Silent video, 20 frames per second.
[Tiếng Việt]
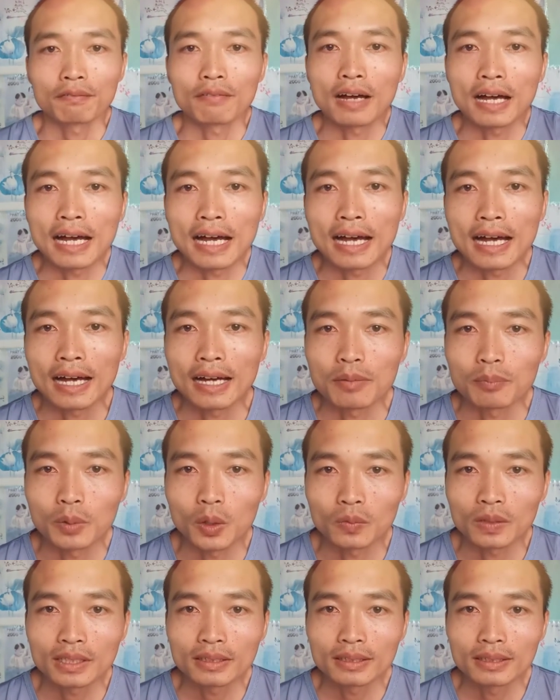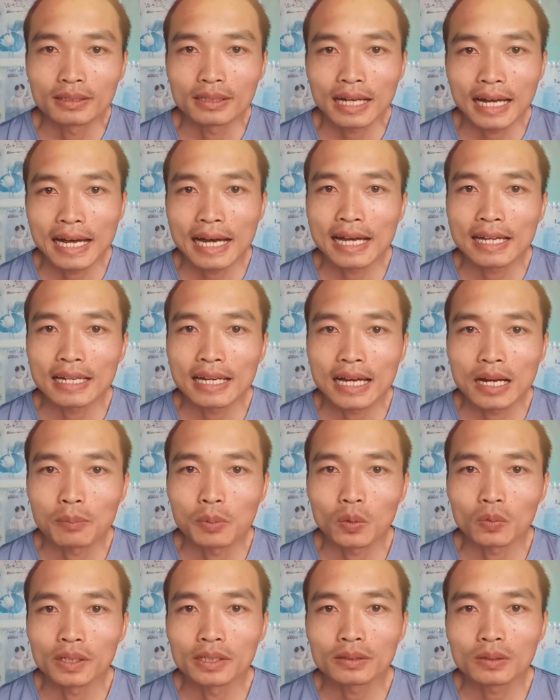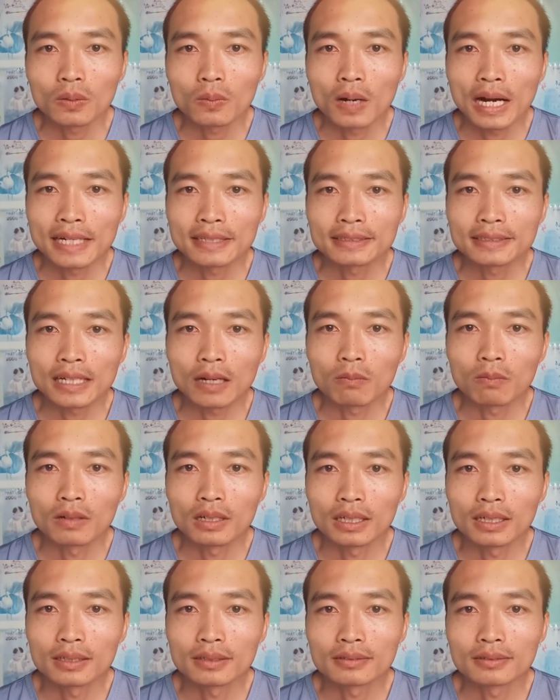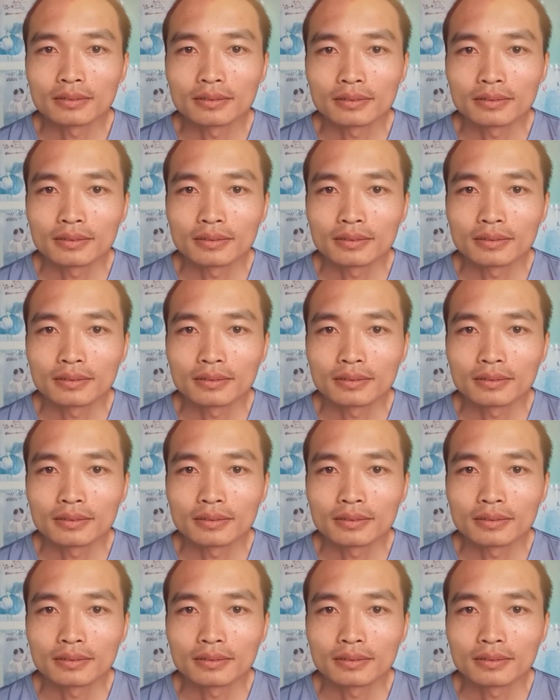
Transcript: Và mục đích thứ hai là mục đích quan trọng hơn.